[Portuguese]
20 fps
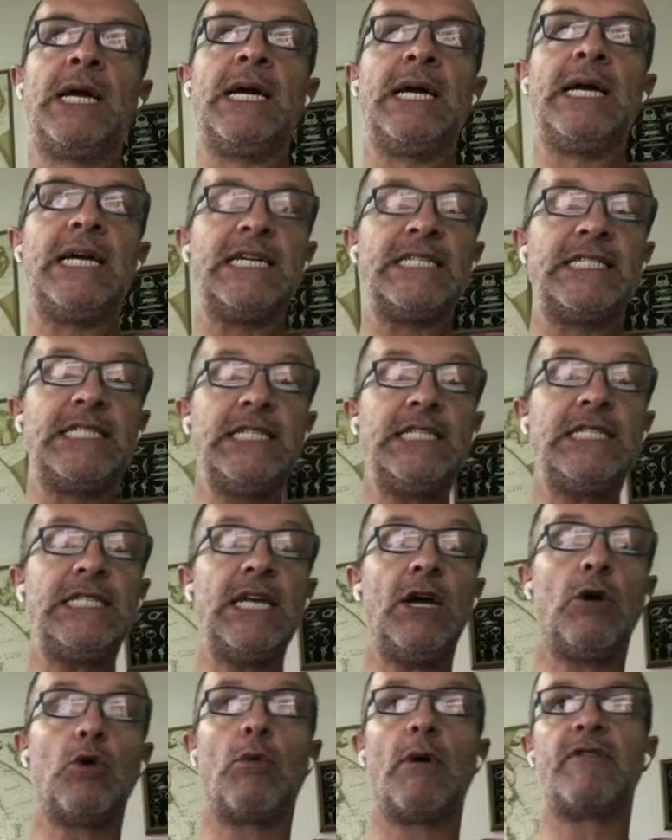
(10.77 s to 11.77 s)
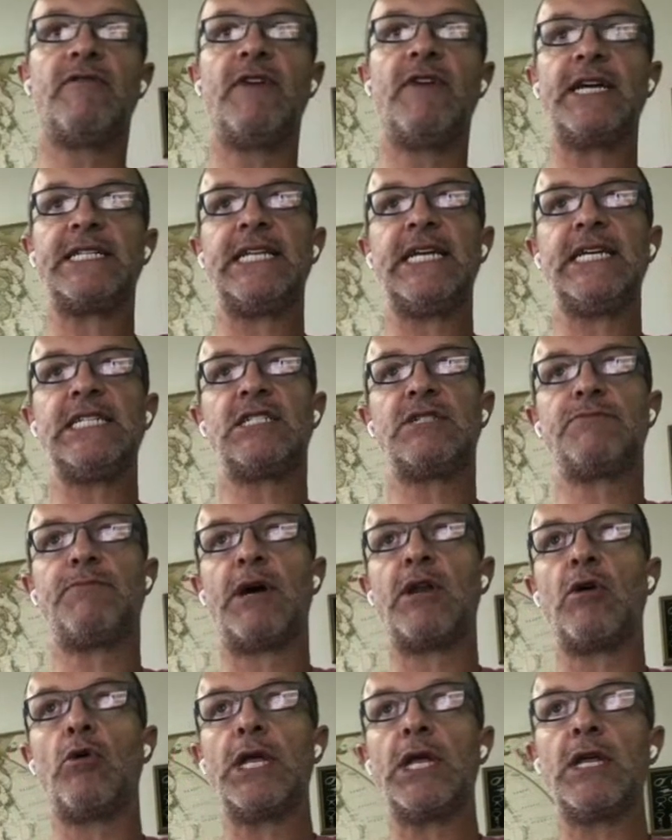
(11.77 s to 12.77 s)
Existem algumas vertentes para a
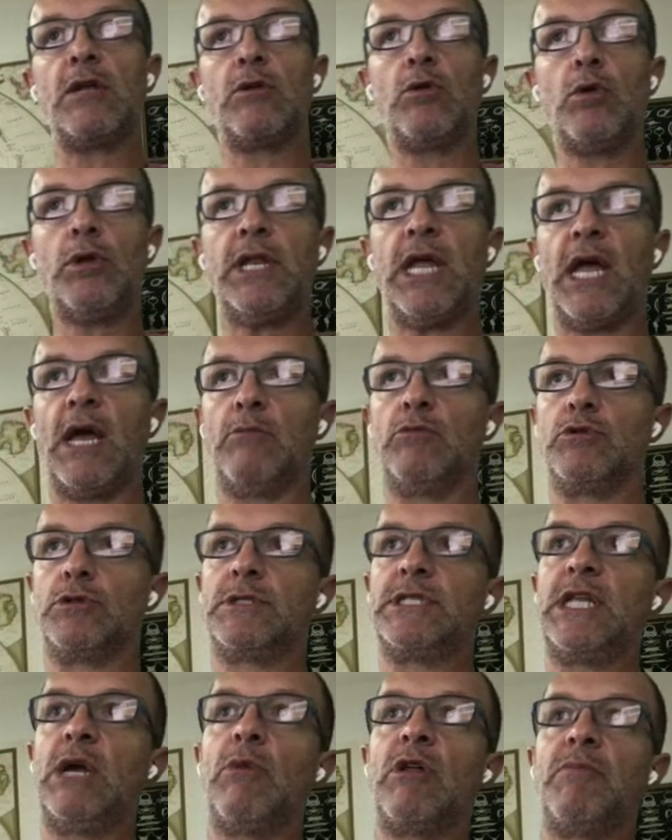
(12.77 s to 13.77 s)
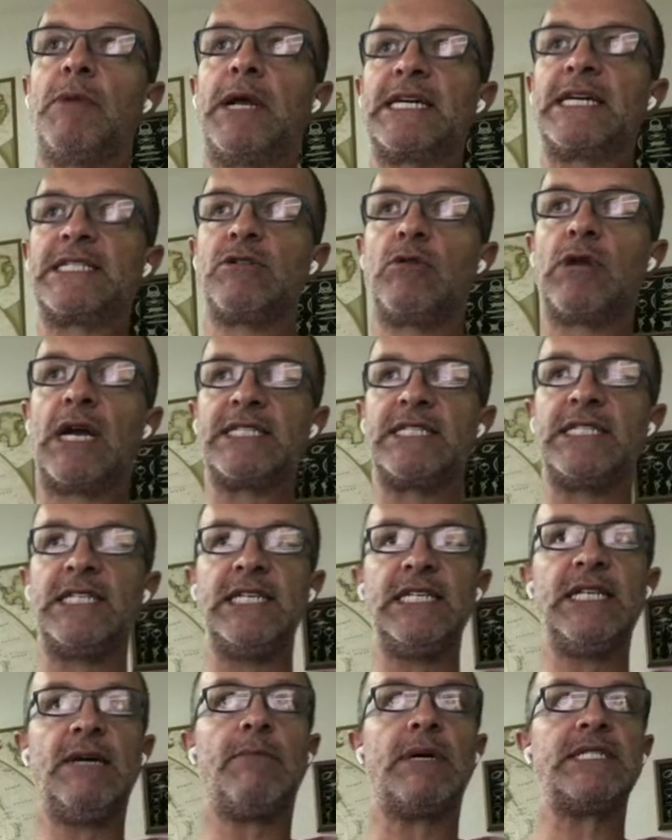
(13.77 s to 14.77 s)
origem dos termos. Tem uma explicação
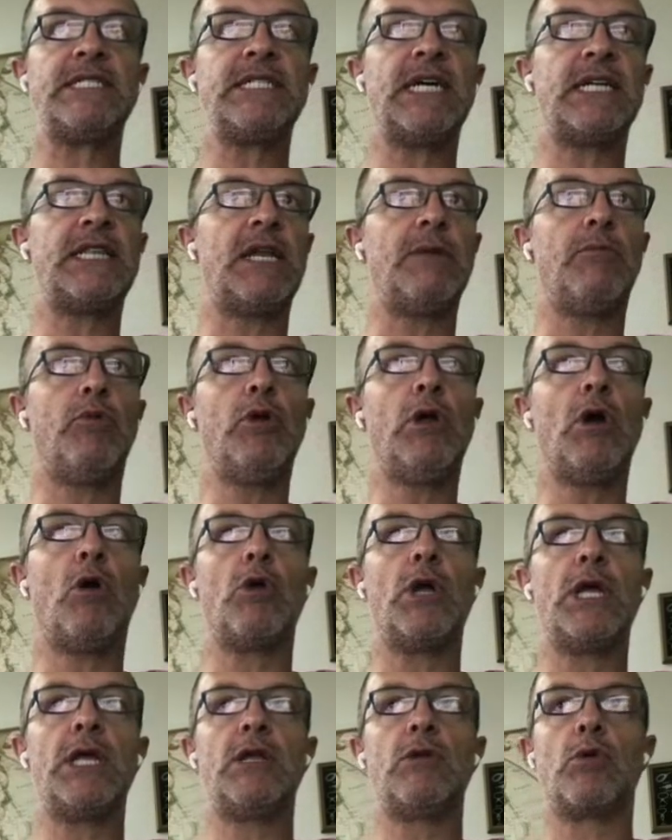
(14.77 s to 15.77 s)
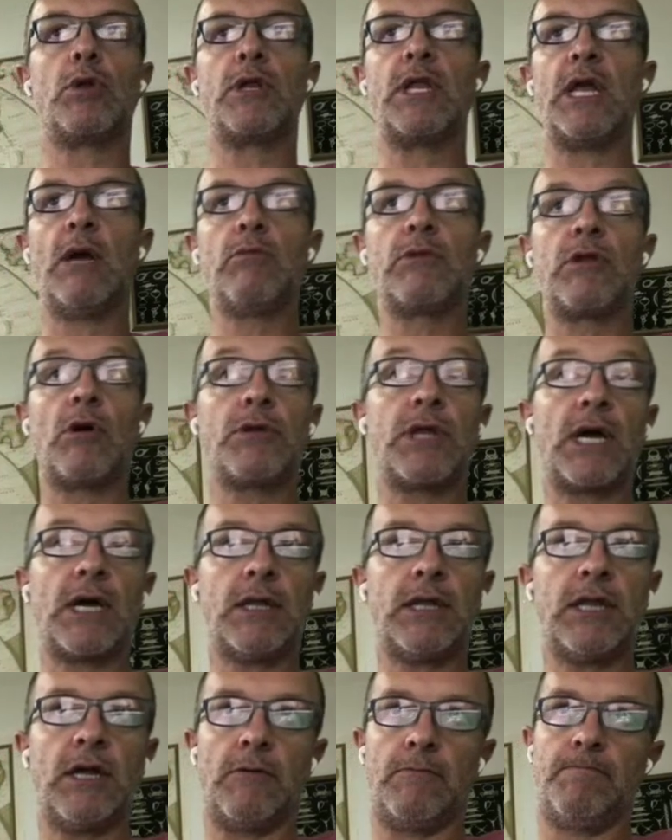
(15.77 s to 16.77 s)
latina, mas se atribui a origem dos termos ao
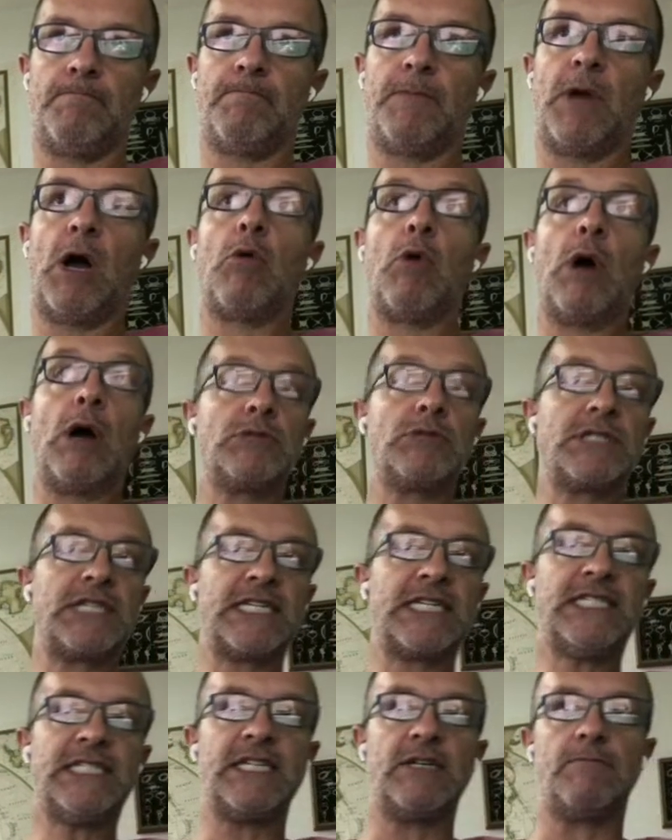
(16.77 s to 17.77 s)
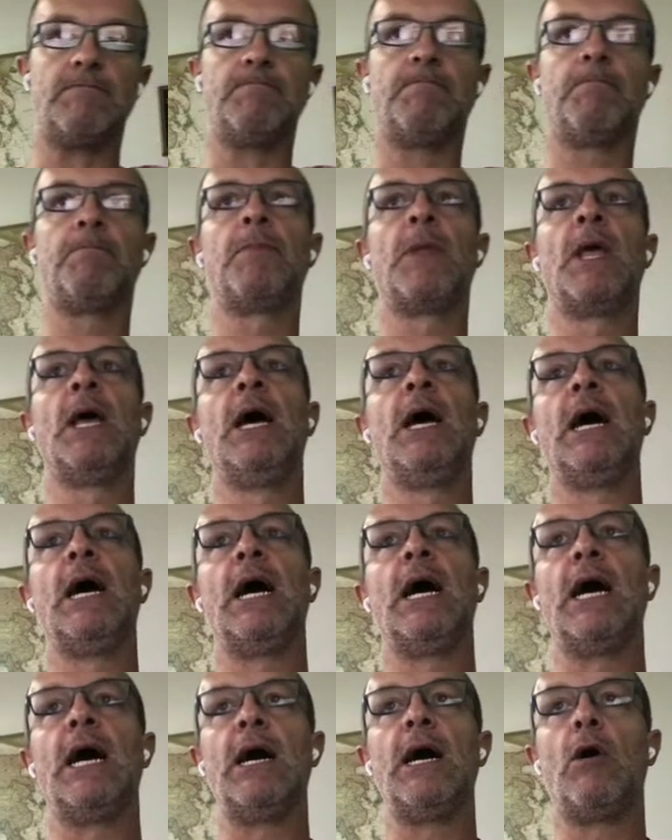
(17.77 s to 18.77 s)
saxão, ao anglo-saxão.
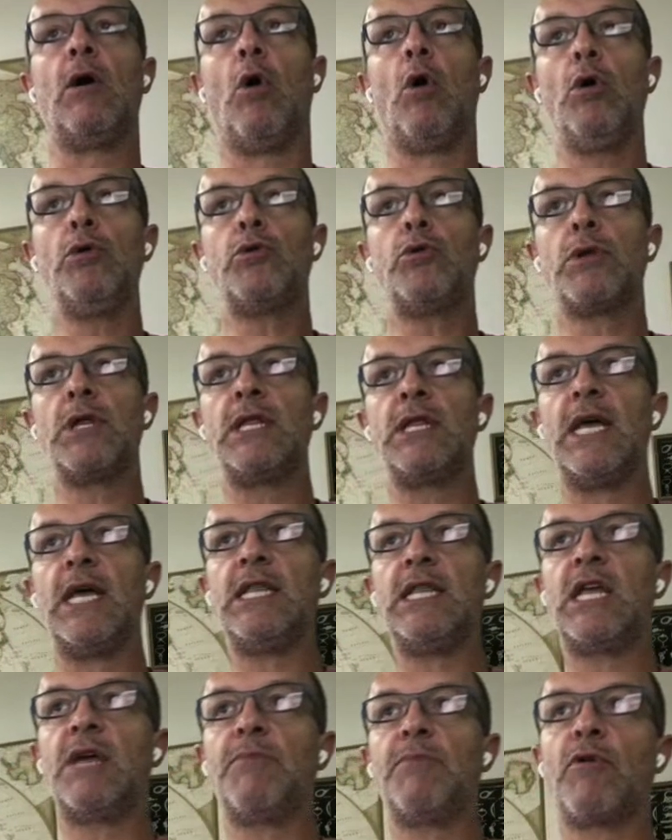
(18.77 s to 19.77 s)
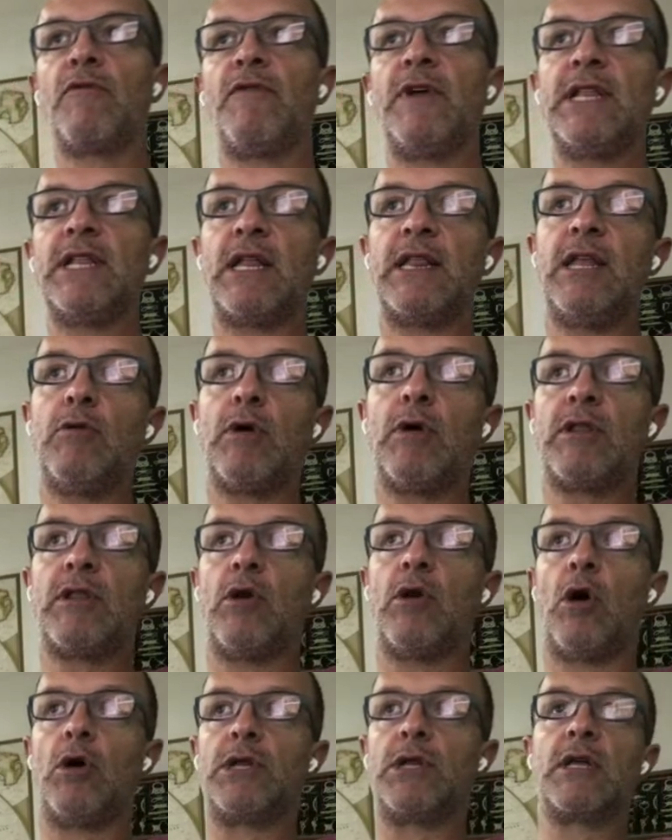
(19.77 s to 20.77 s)
Ah, outros entendem que provém das línguas
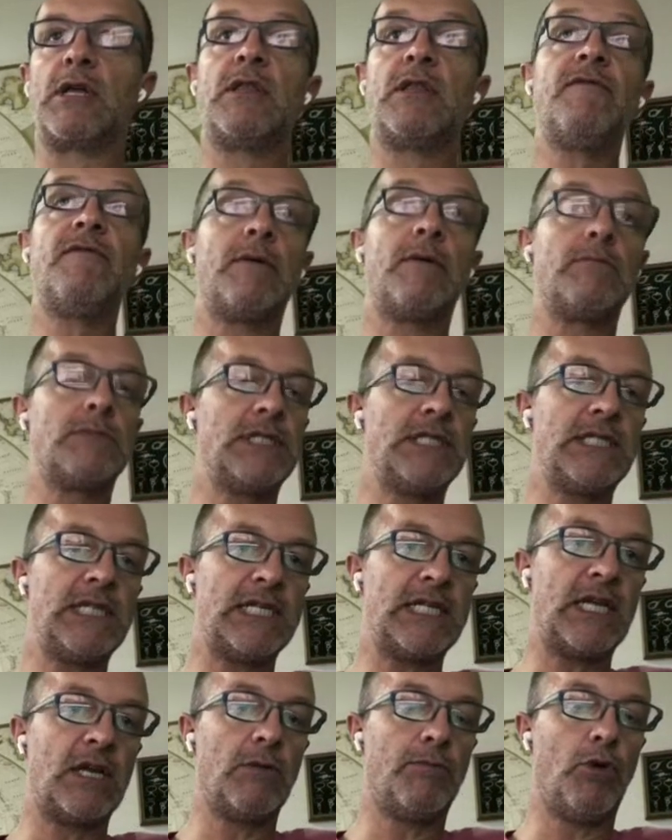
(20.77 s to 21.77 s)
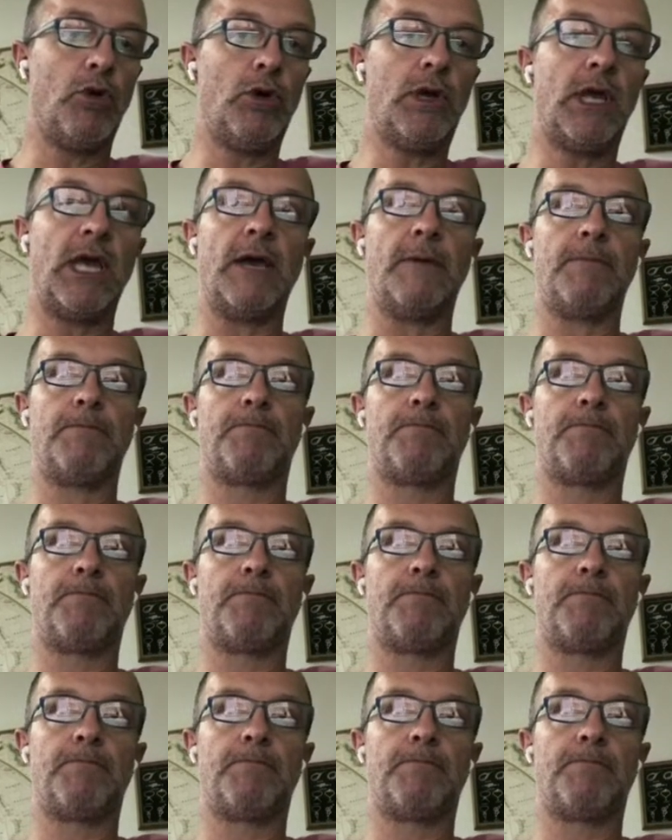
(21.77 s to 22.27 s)
nórdicas e vamos entender o porquê.